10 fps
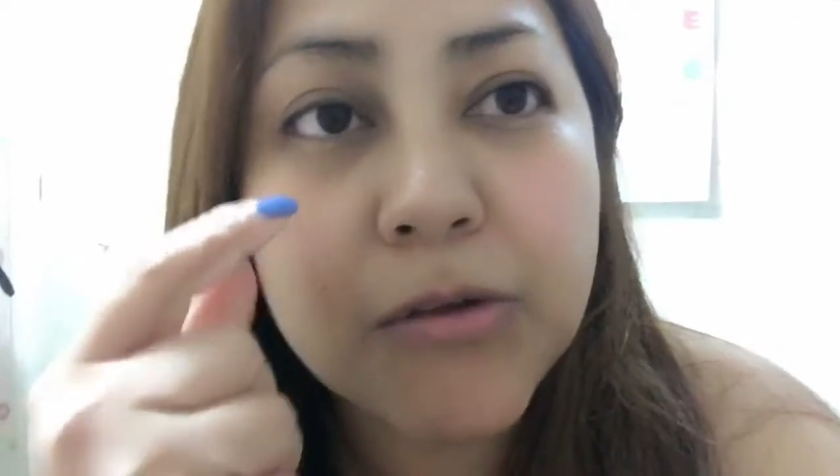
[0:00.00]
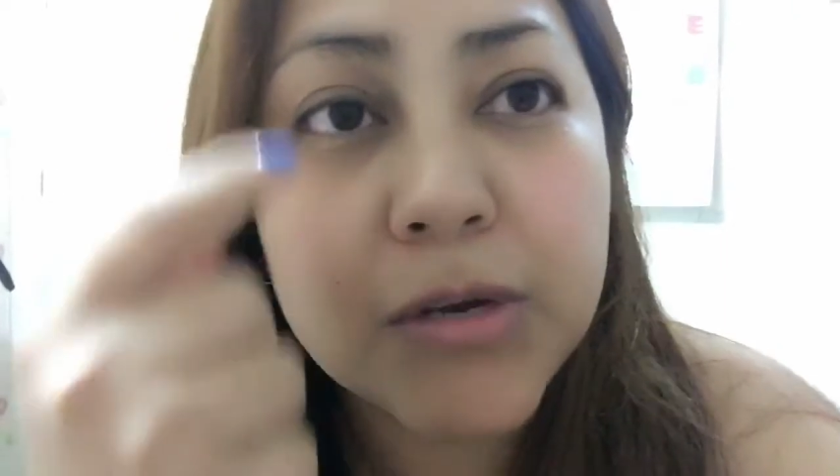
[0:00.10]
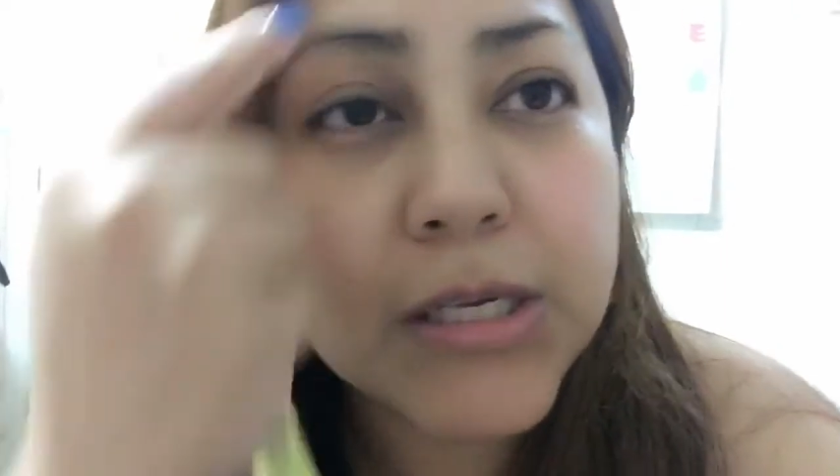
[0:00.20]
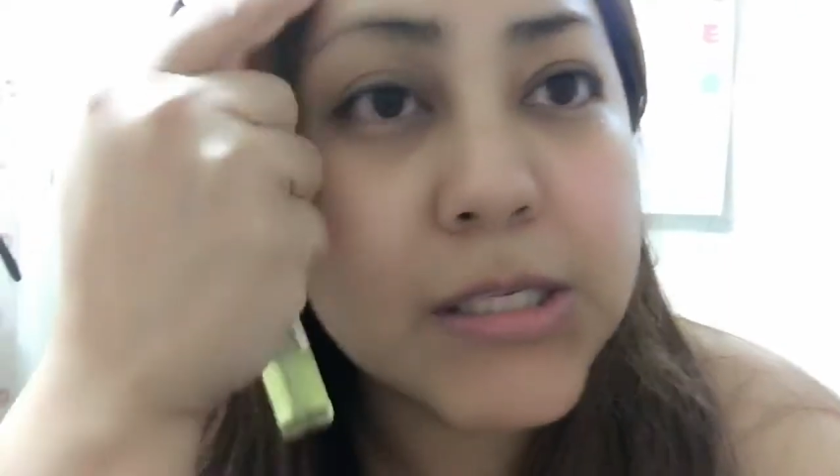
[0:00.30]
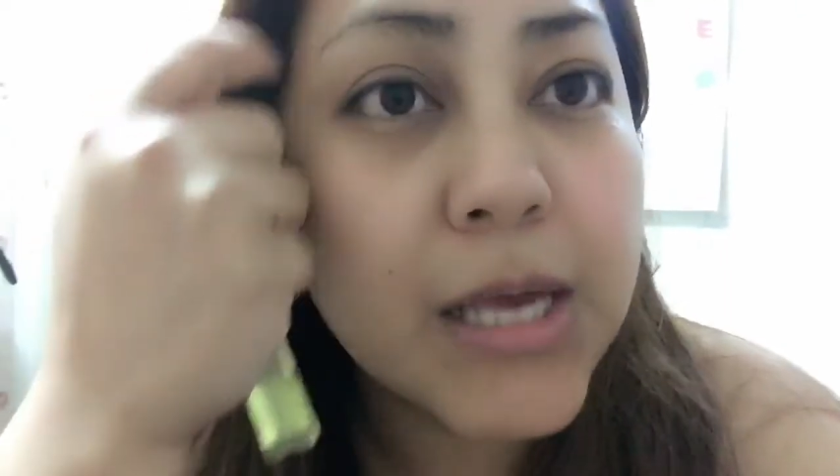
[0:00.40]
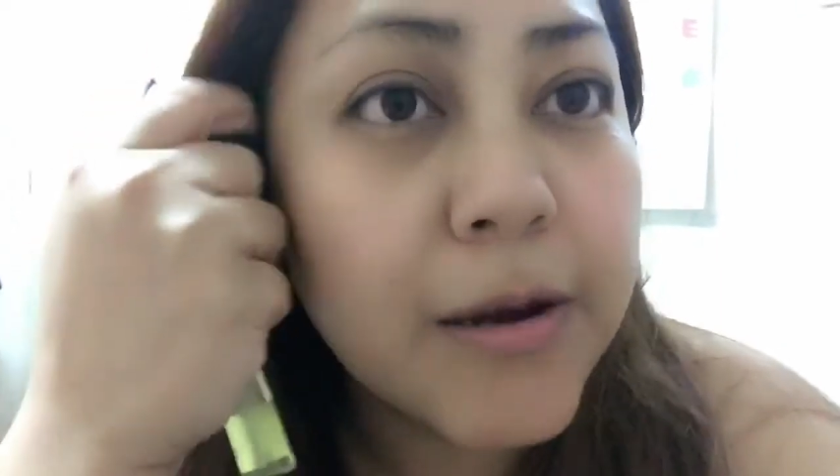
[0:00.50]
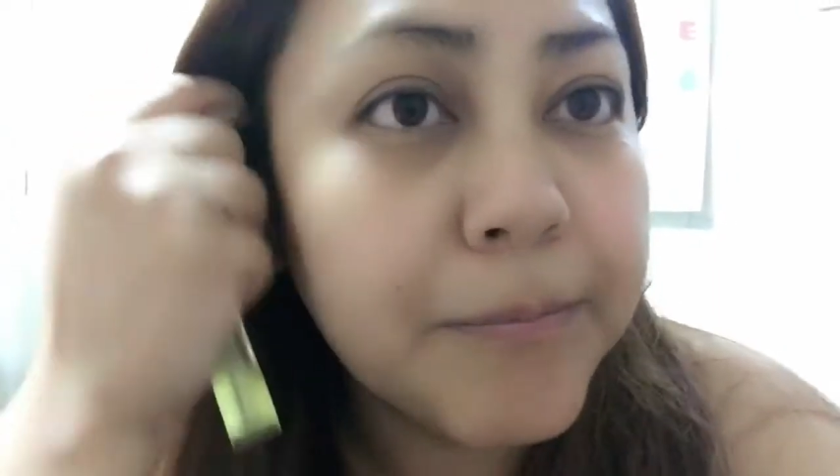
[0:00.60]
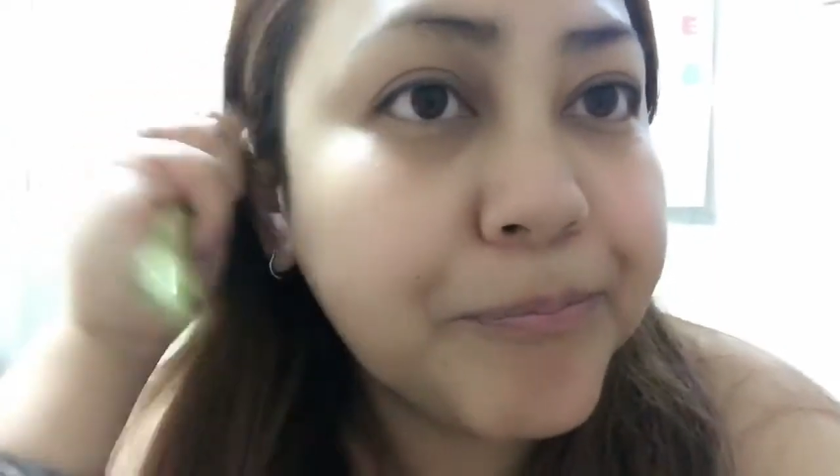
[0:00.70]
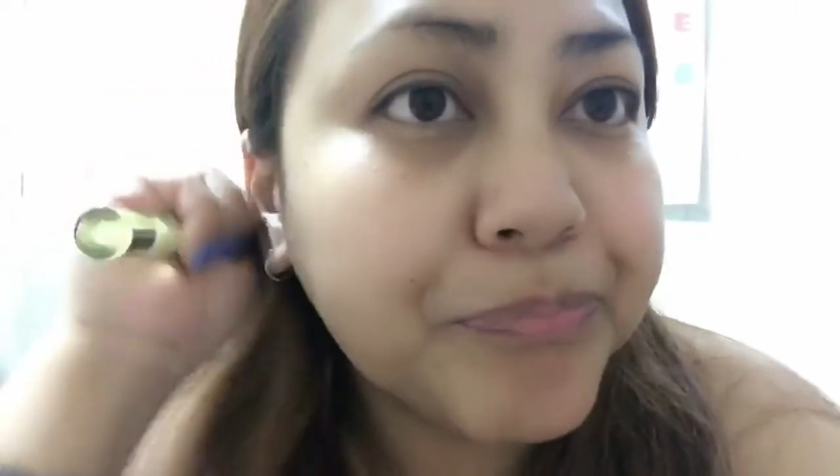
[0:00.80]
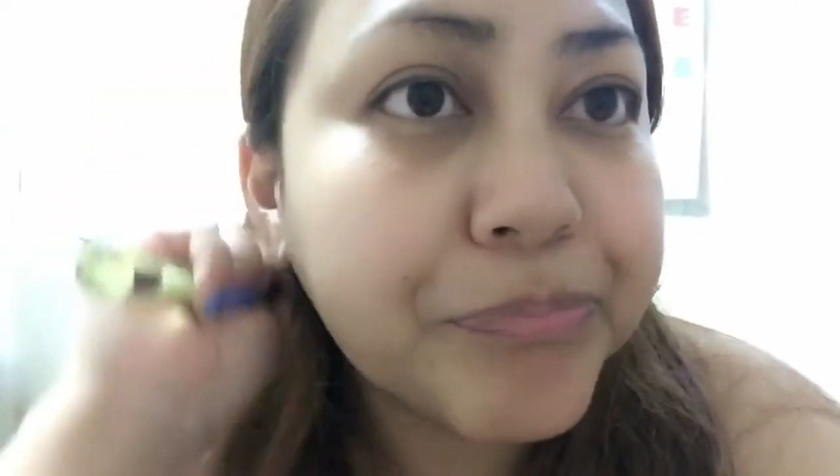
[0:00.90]
Yung isang,
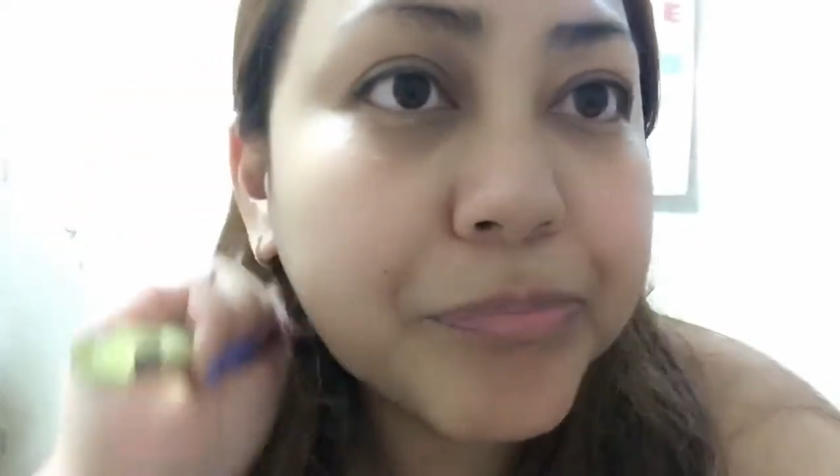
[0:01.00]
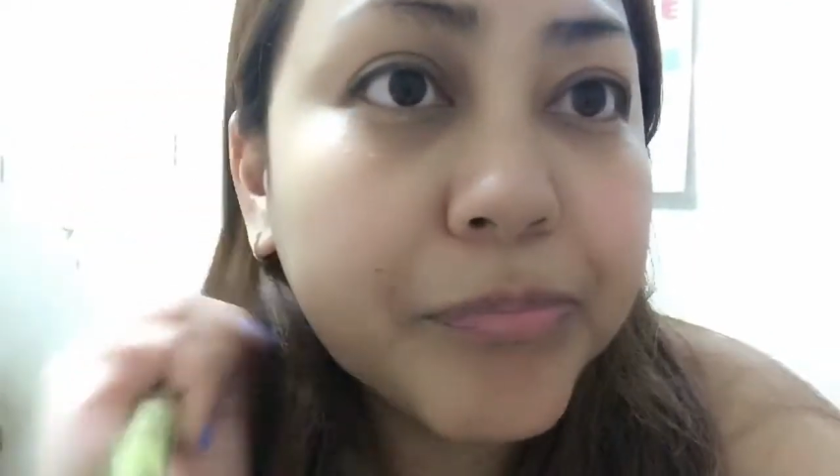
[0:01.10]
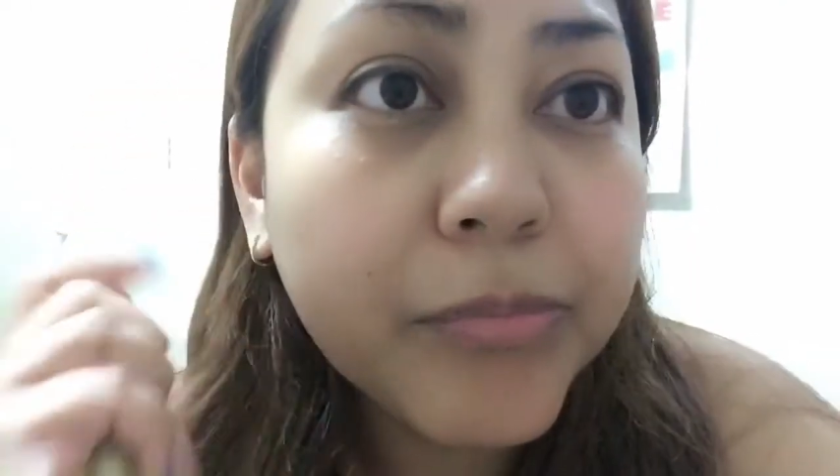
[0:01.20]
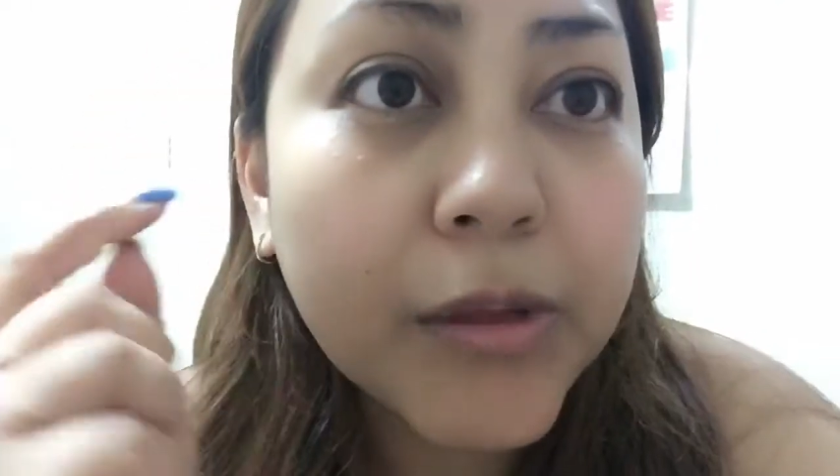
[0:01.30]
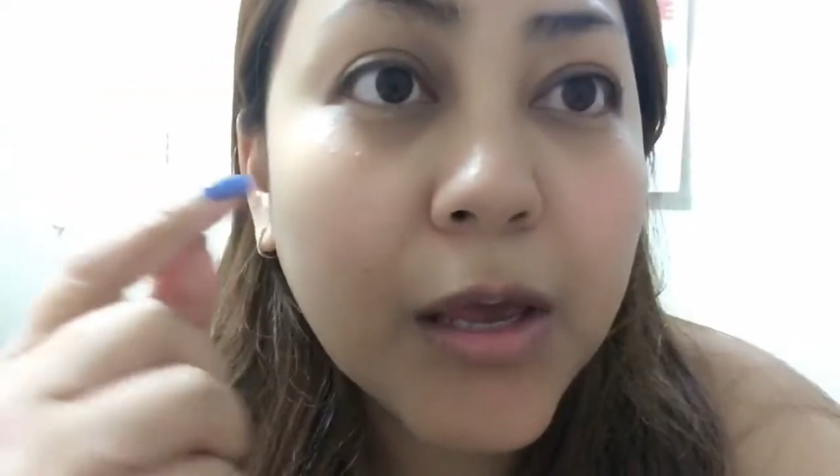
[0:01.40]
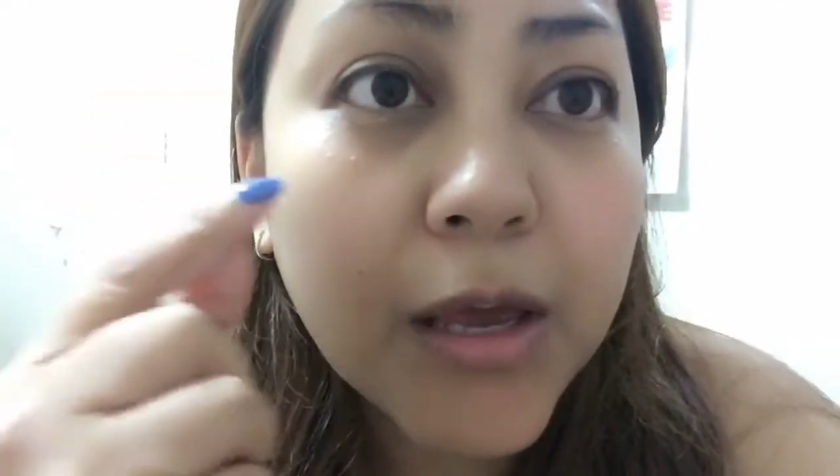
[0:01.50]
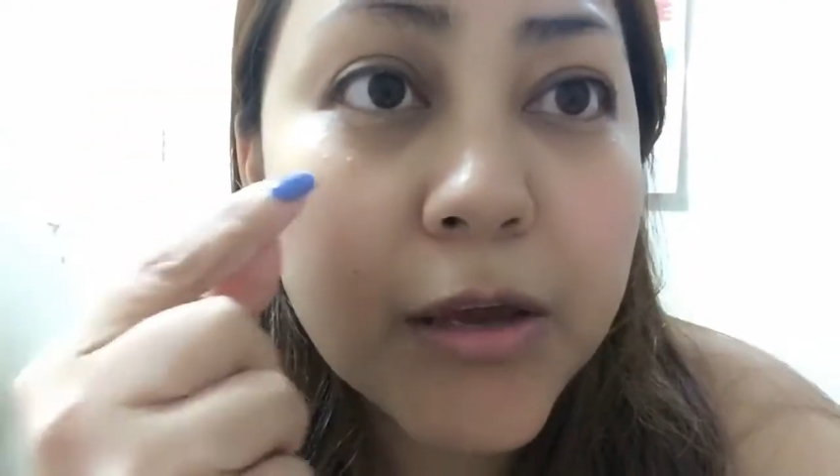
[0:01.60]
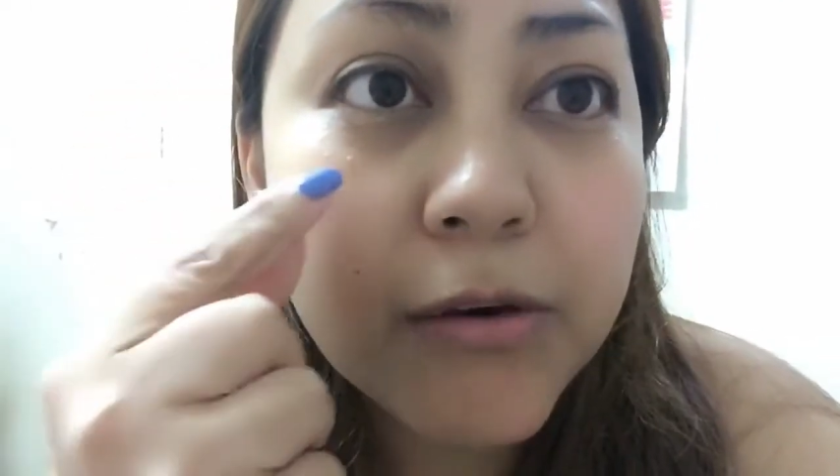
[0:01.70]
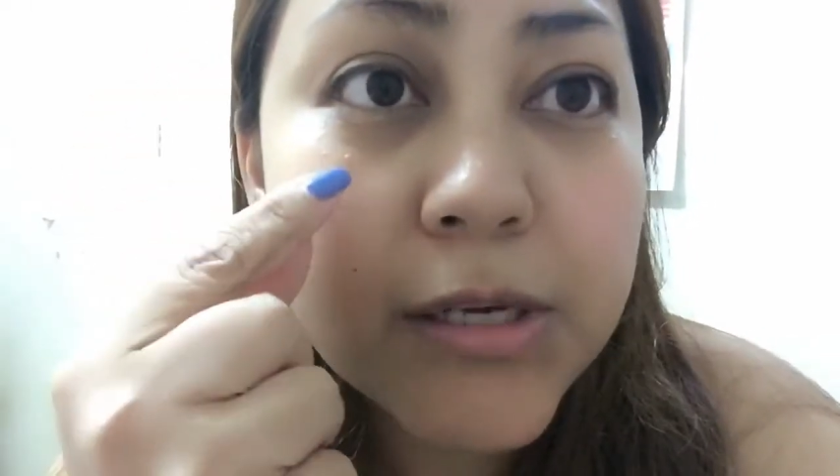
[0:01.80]
yung